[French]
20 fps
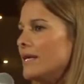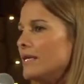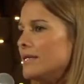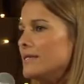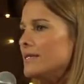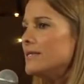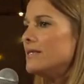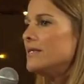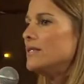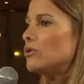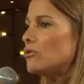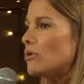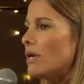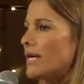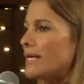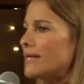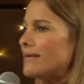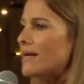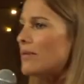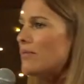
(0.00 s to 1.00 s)
Tes histoires
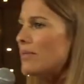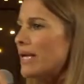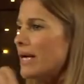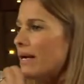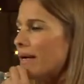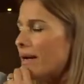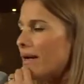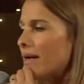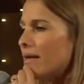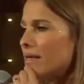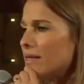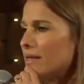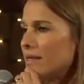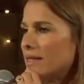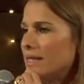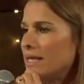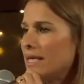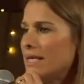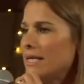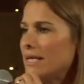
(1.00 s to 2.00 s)
avec ta mère, là,
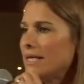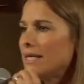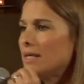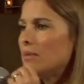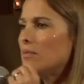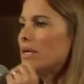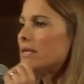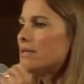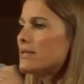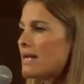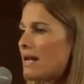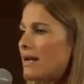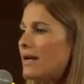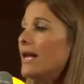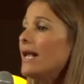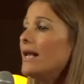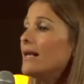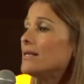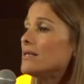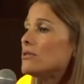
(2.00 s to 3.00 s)
eh ben, ça
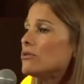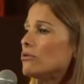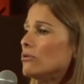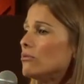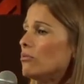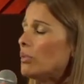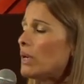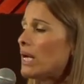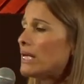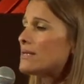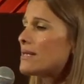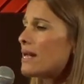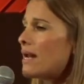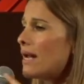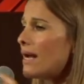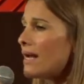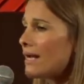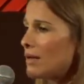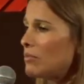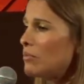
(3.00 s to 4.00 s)
laisse une place à la
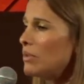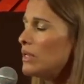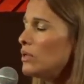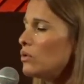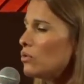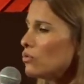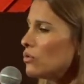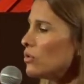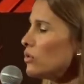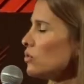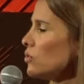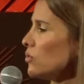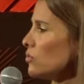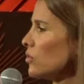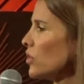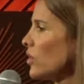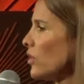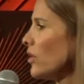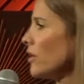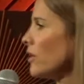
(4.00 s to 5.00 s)
rébellion dans ton
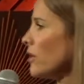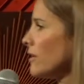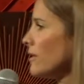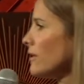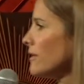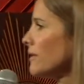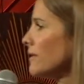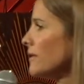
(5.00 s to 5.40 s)
cœur.